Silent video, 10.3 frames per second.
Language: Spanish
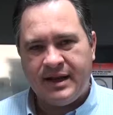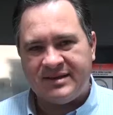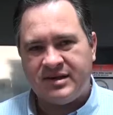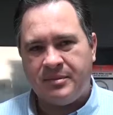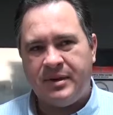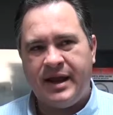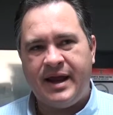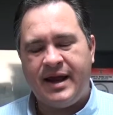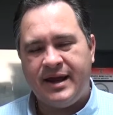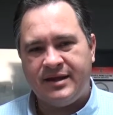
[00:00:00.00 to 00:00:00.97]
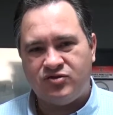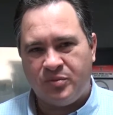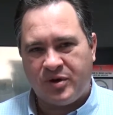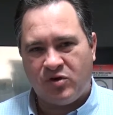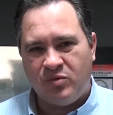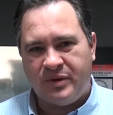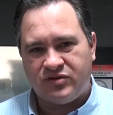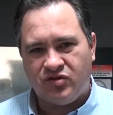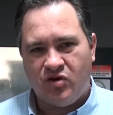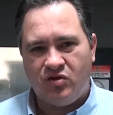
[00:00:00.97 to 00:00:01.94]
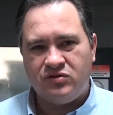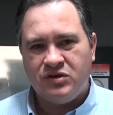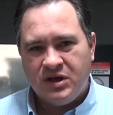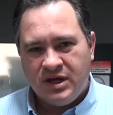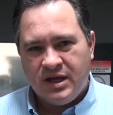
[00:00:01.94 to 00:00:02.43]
La Asamblea en su preocupación